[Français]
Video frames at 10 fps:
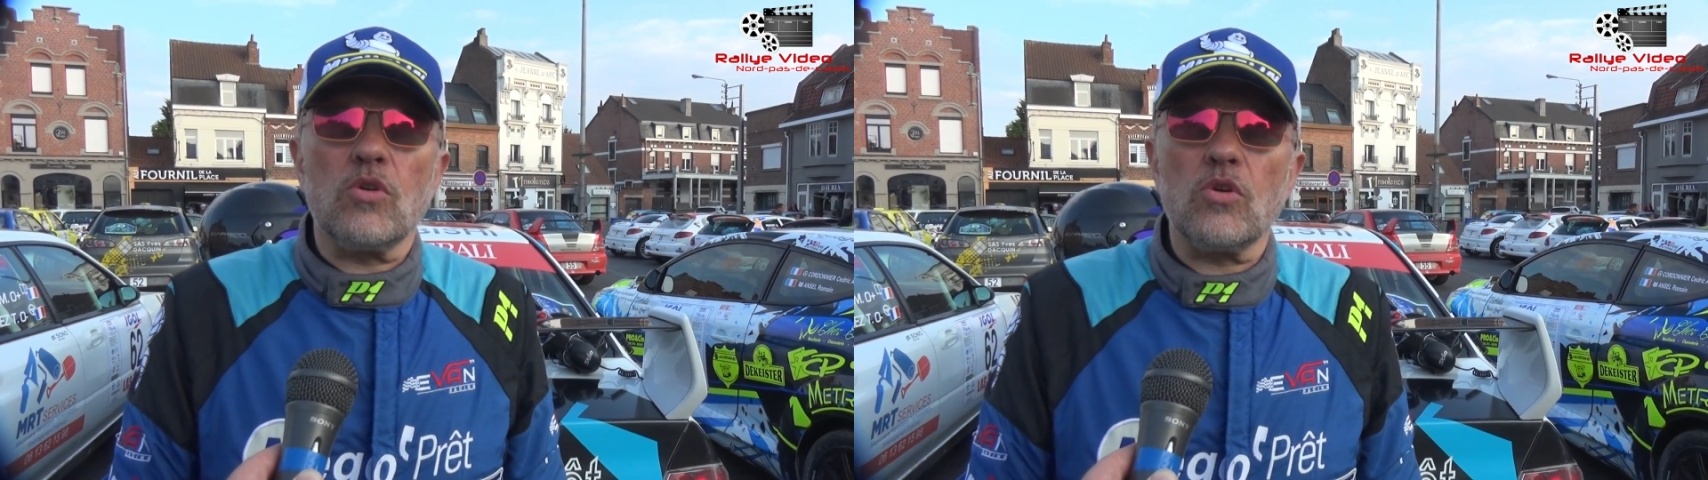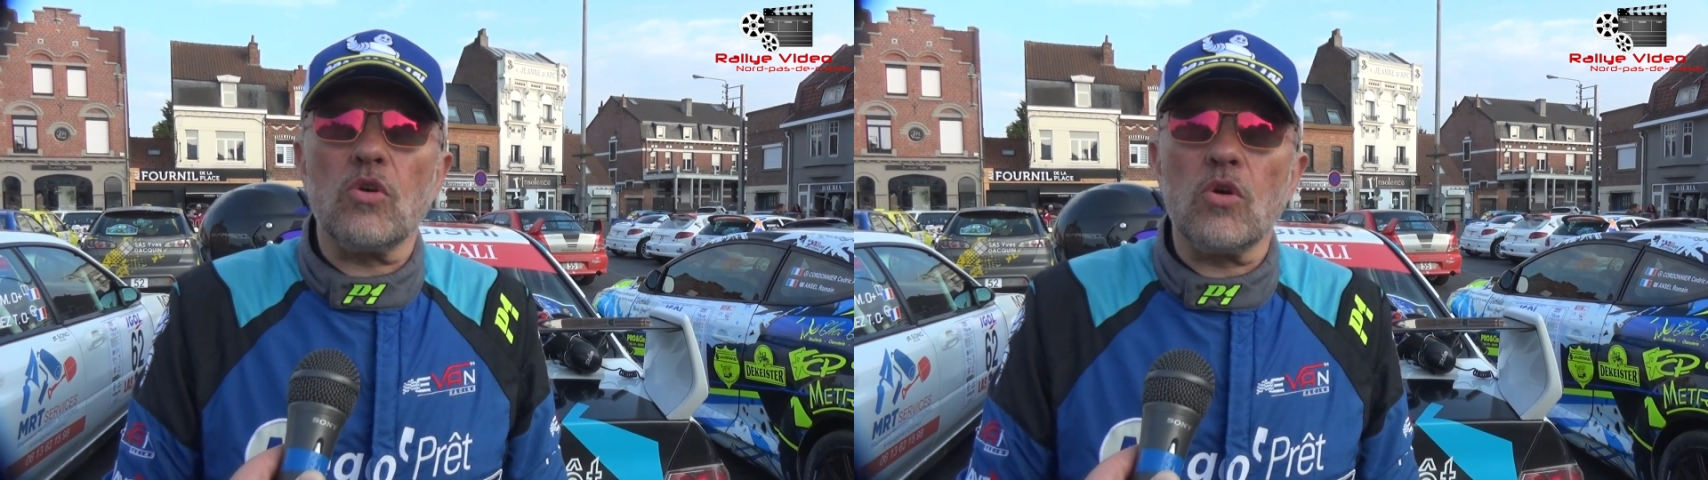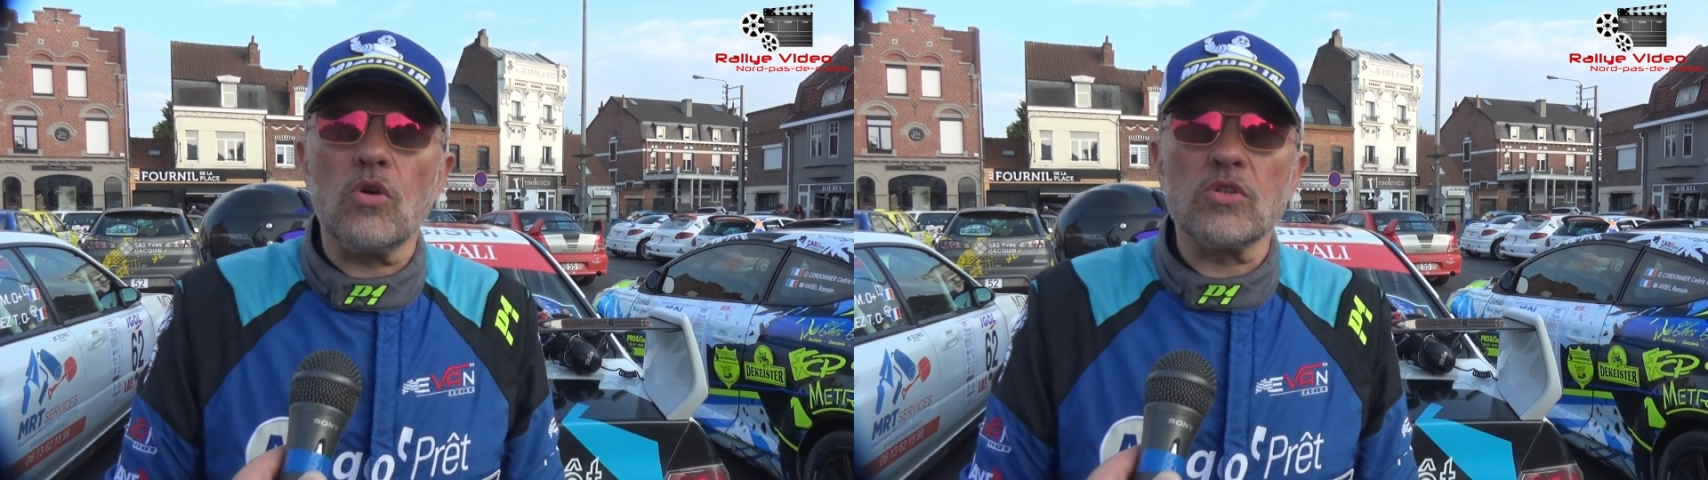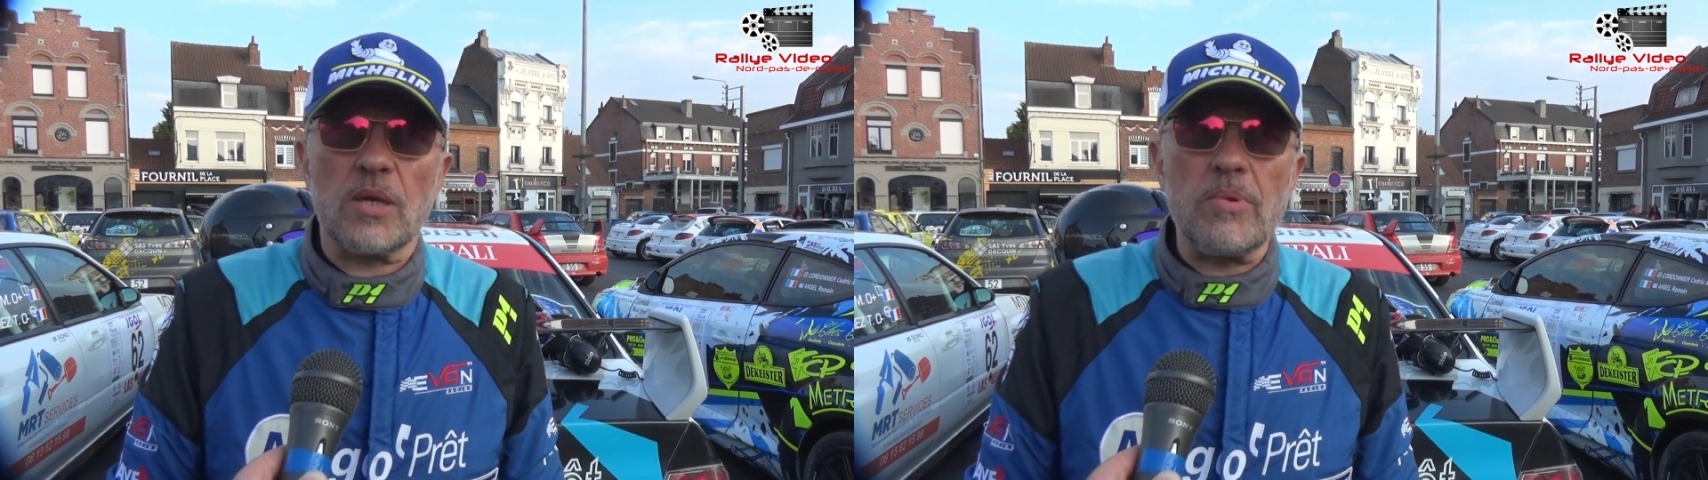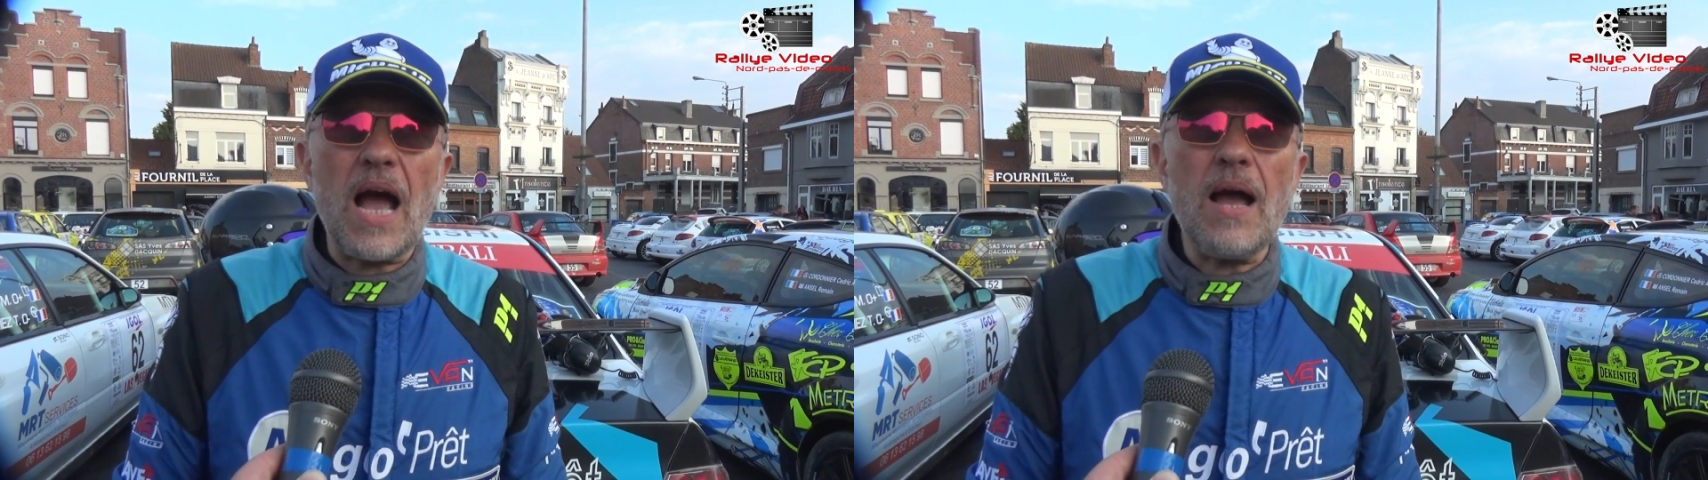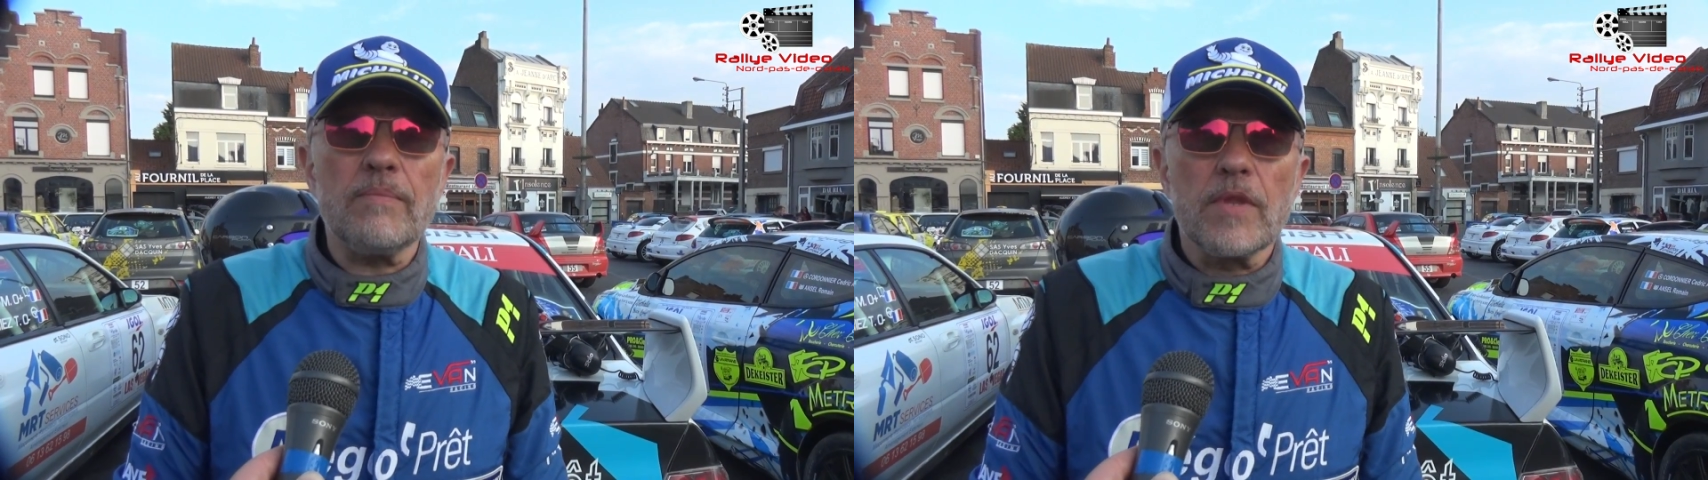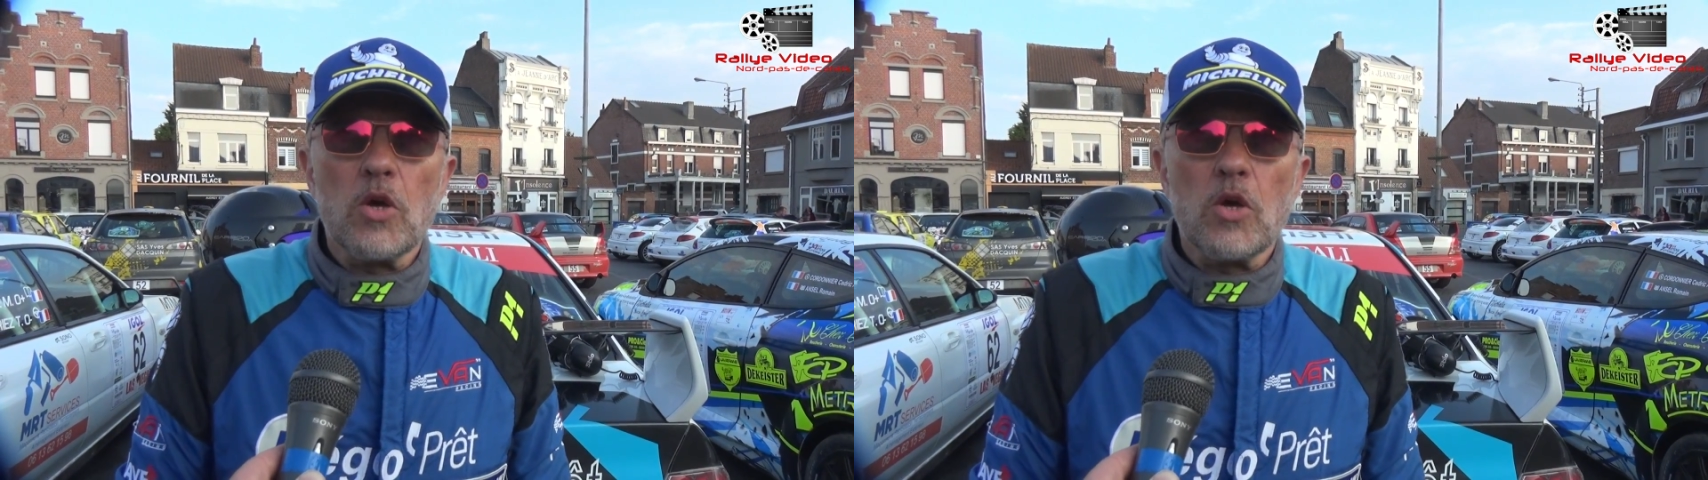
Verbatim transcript: euh, c'est bien.